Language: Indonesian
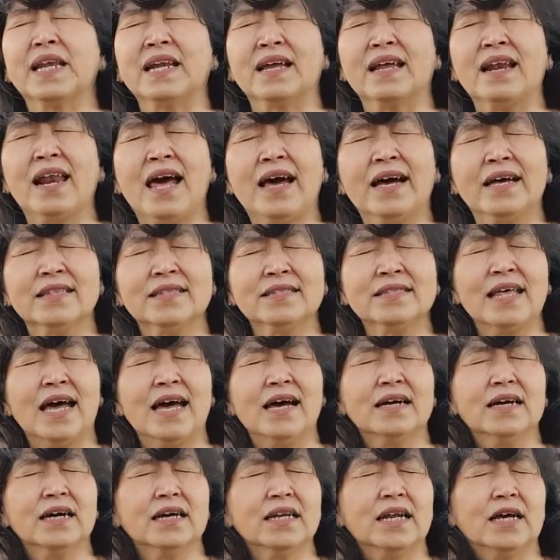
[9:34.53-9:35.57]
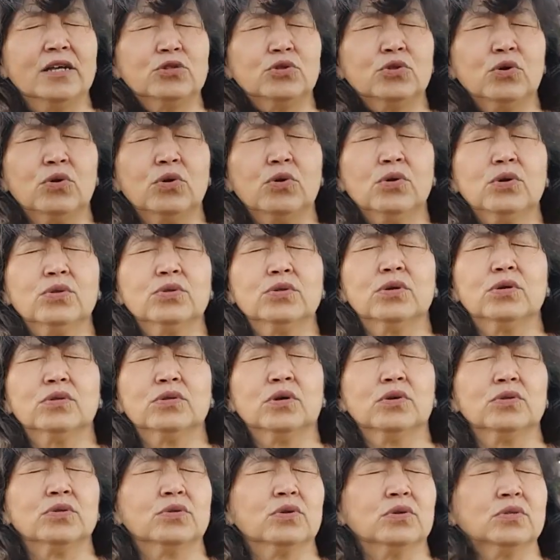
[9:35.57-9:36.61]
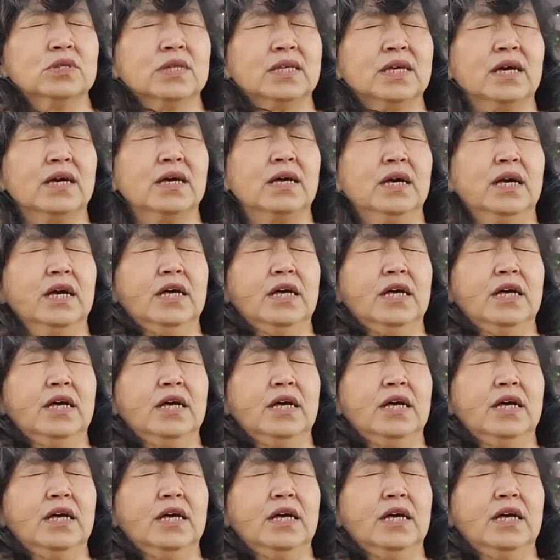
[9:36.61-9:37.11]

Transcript: kelangan tangan atau otot-ototnya